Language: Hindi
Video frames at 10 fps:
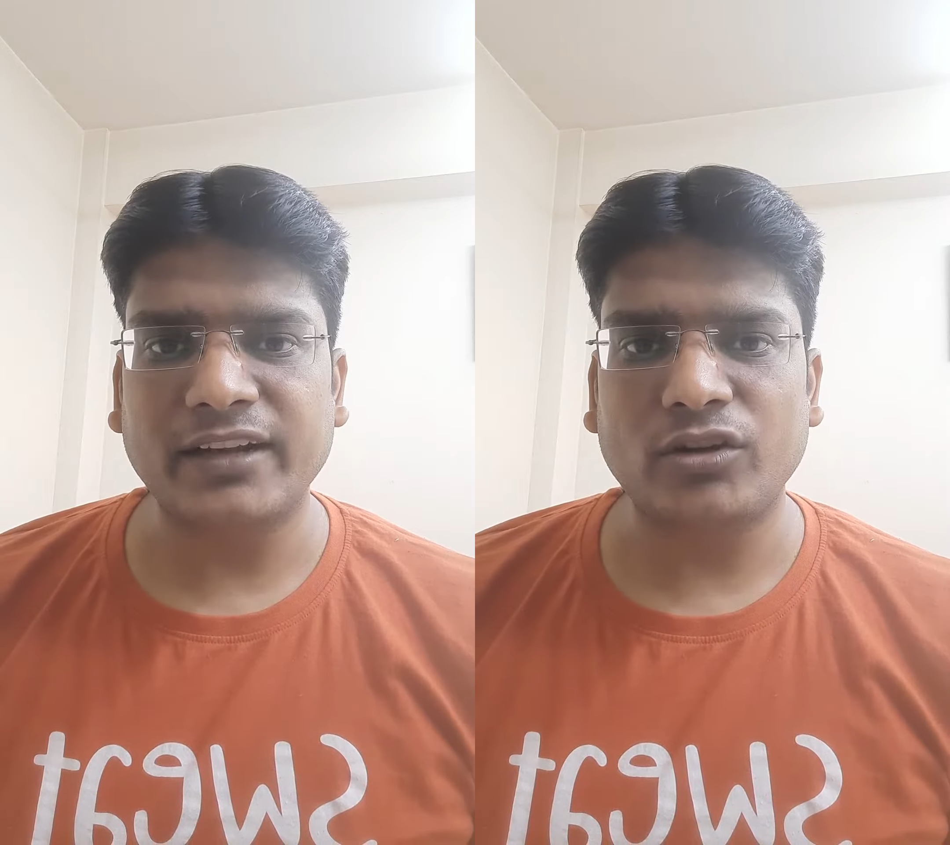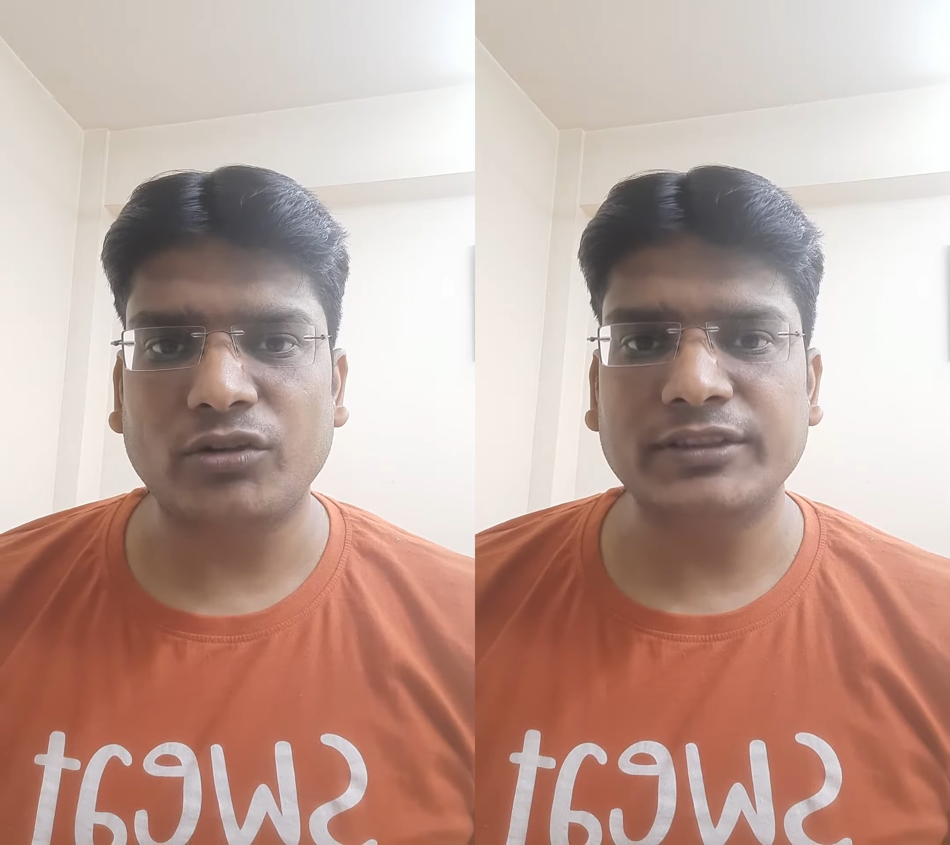
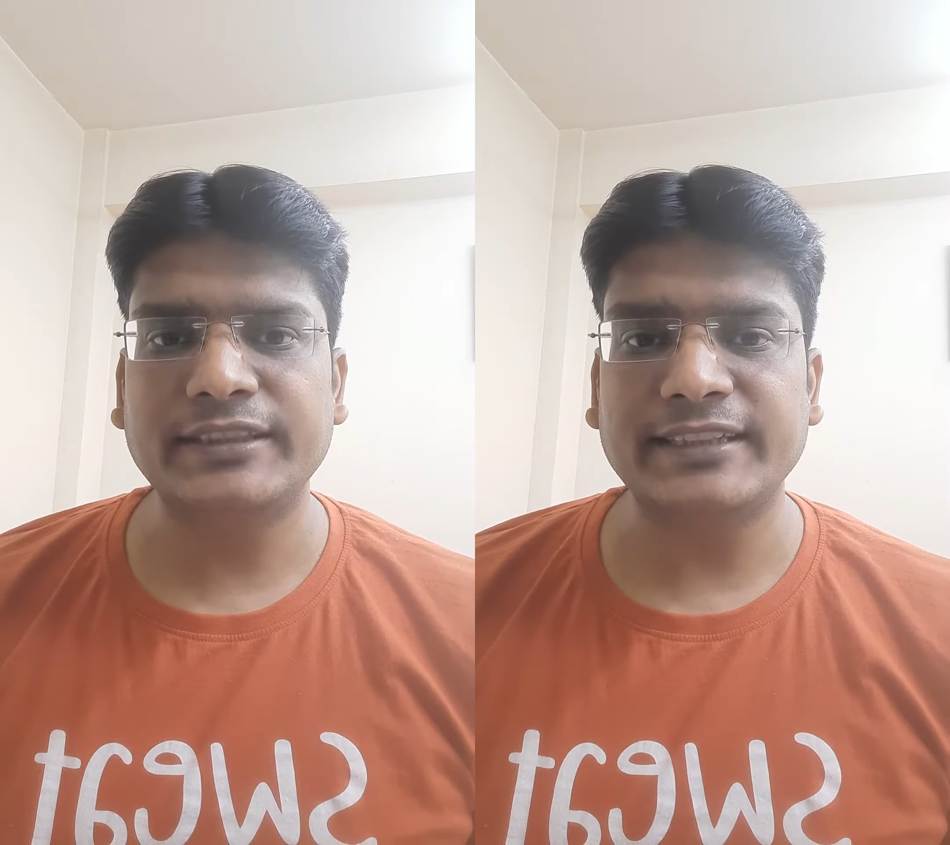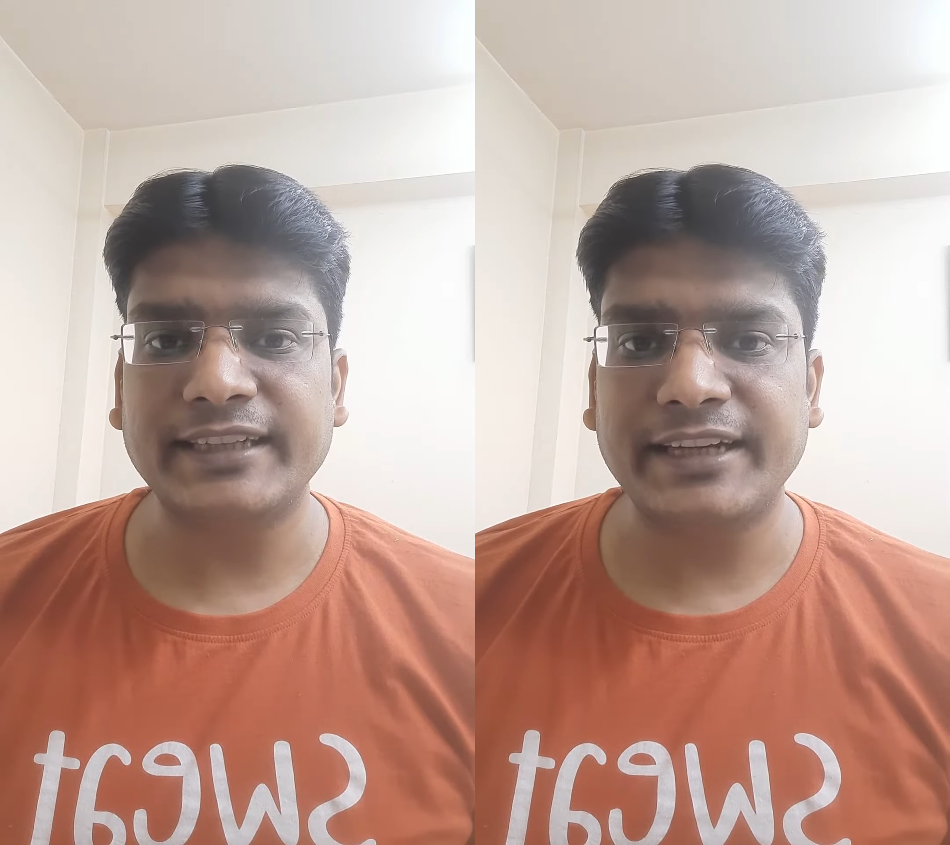टेक्नोलॉजी
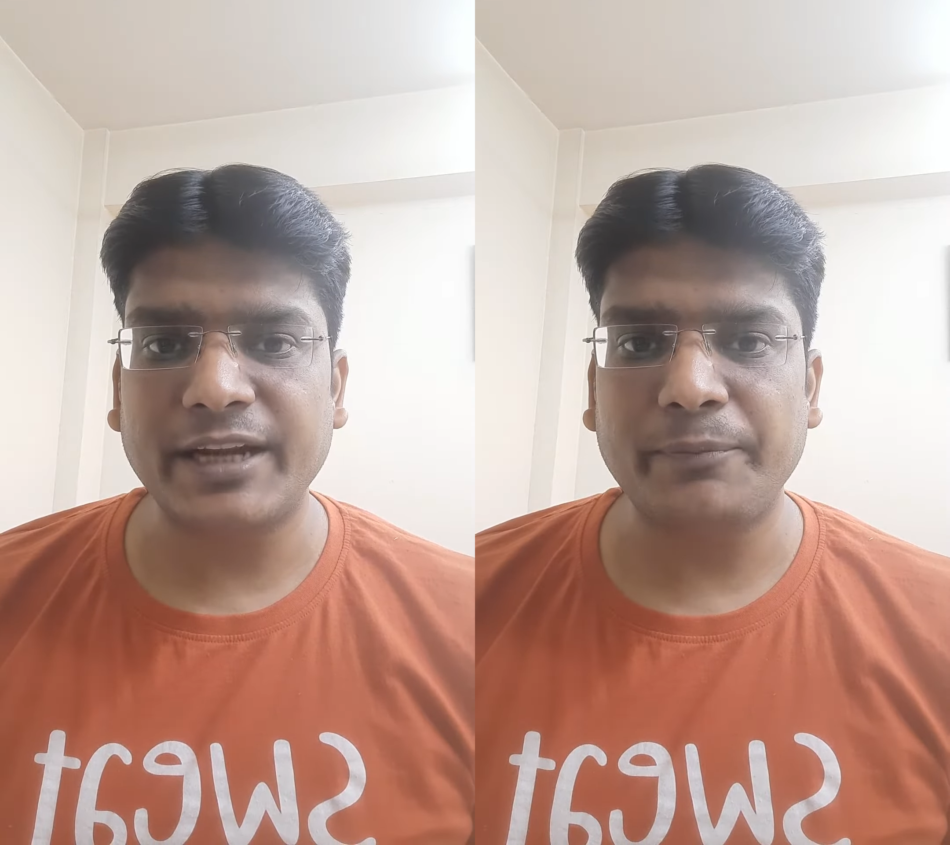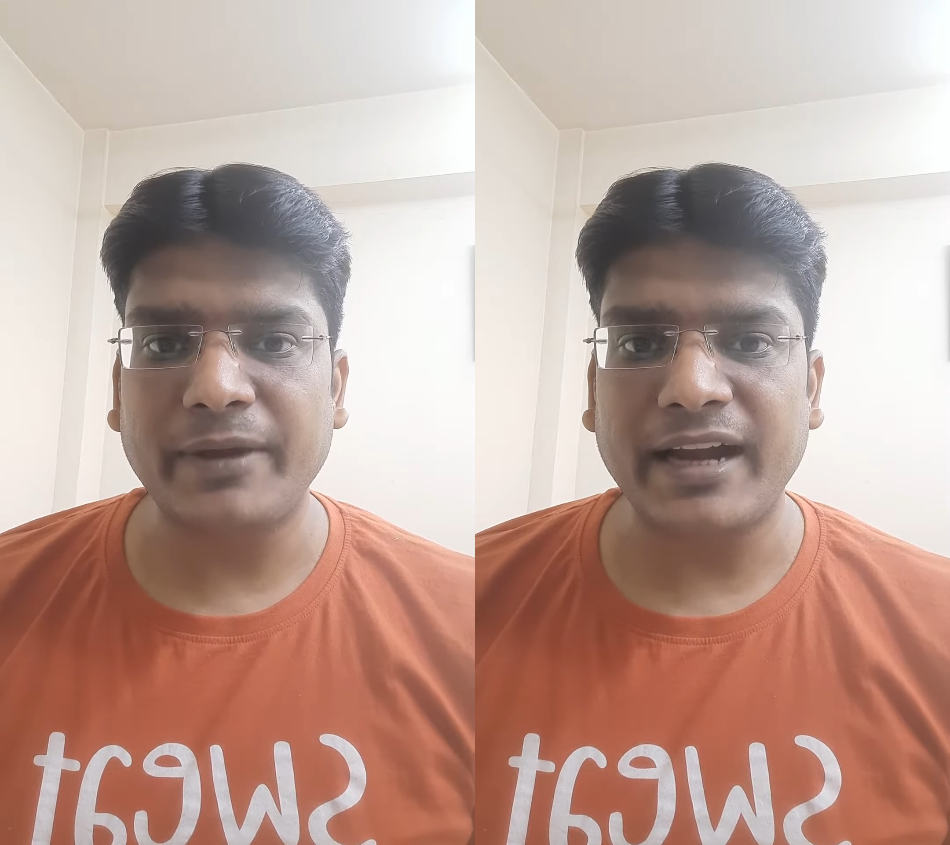जैसे
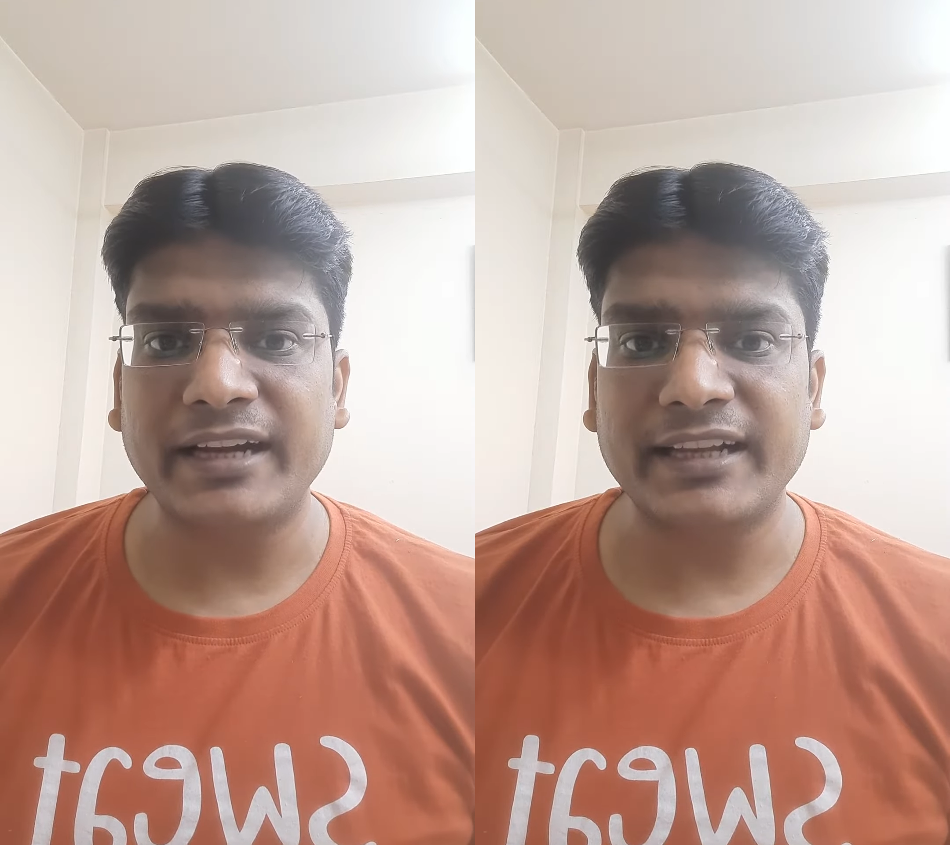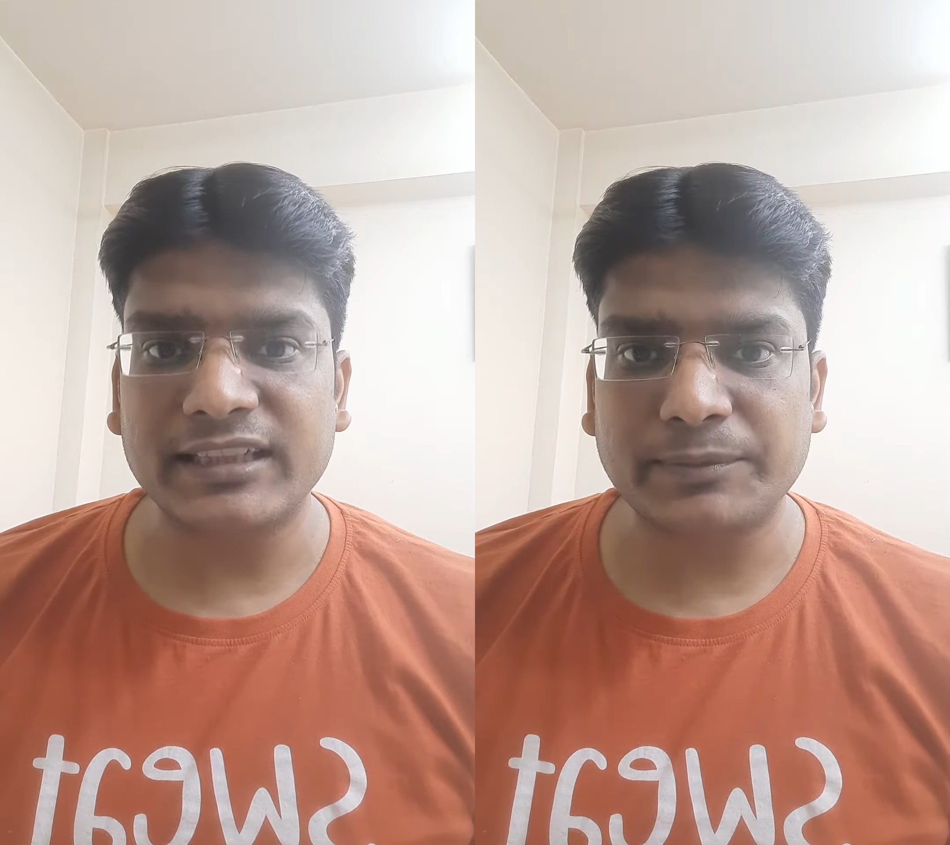ड्रिप एंड